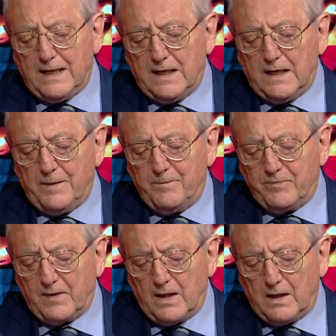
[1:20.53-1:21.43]

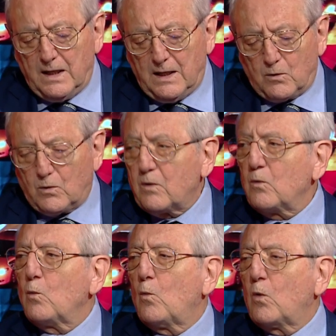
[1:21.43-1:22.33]
Ehm, eh,
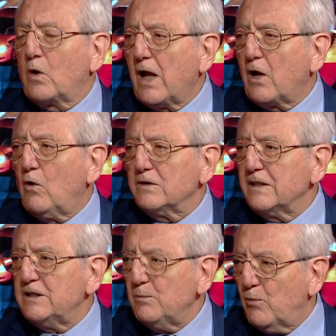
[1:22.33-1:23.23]
che
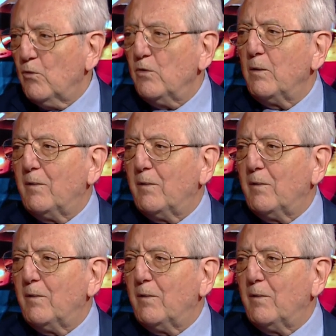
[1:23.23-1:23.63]
cosa si pone,